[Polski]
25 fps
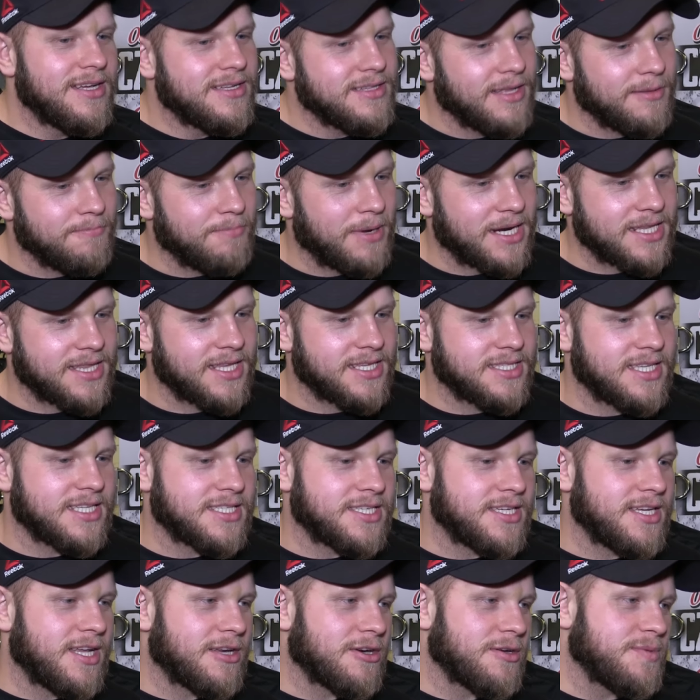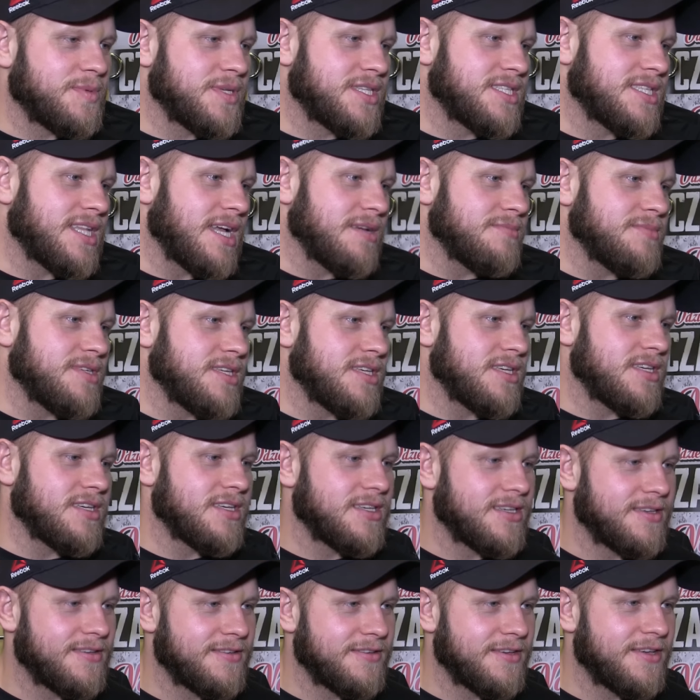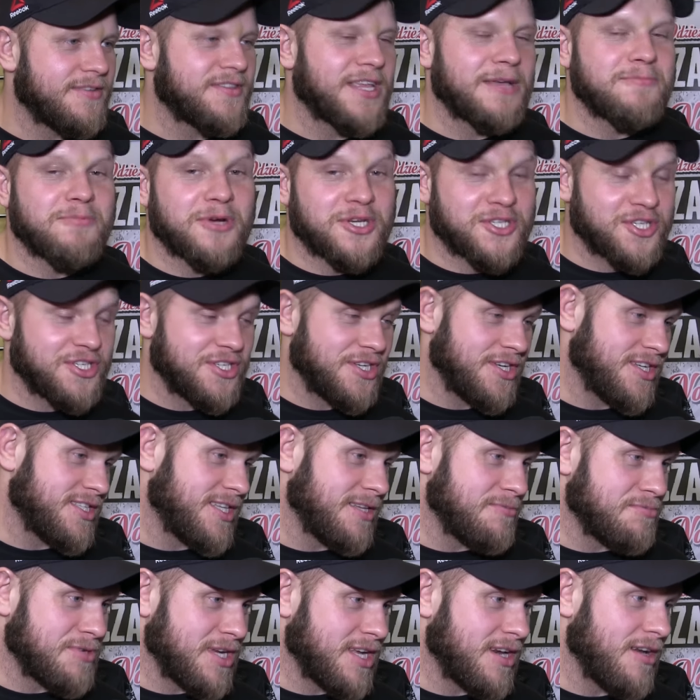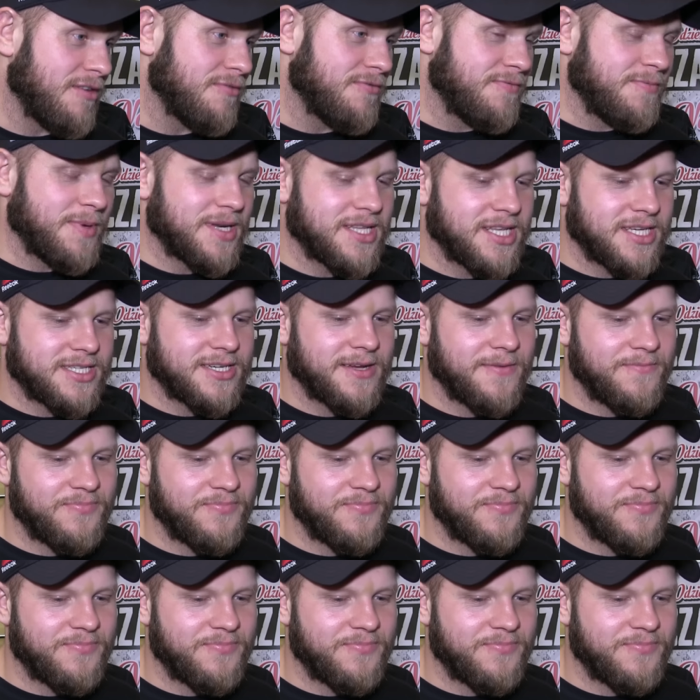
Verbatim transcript: ten parter zaczyna robić z nami i, w tej płaszczyźnie niestety przegrał w parterze.